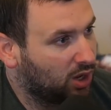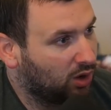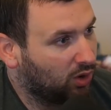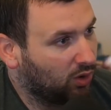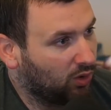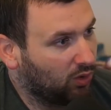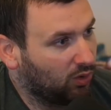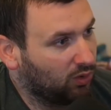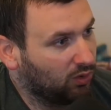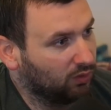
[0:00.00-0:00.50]

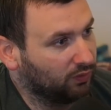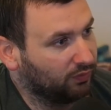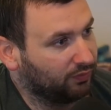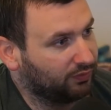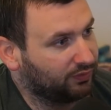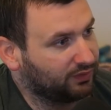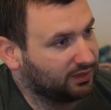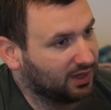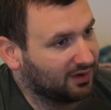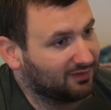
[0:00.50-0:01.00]

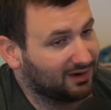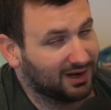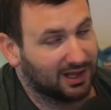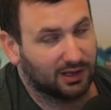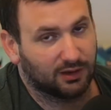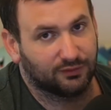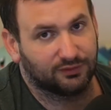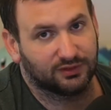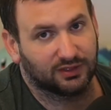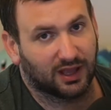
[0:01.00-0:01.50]
Und ja, war lang
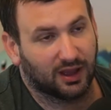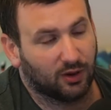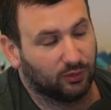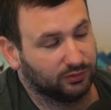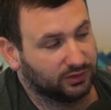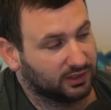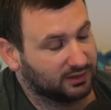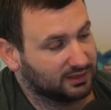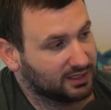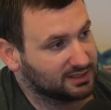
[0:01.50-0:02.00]
auf
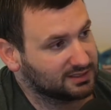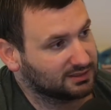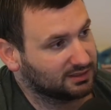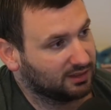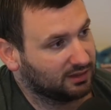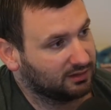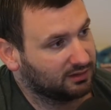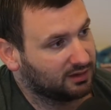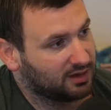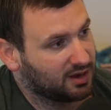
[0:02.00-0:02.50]
300 jetzt
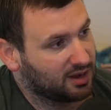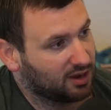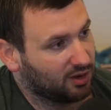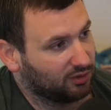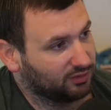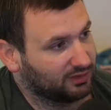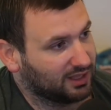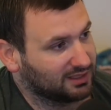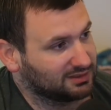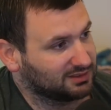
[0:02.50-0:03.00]
dann
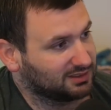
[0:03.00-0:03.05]
und hat sich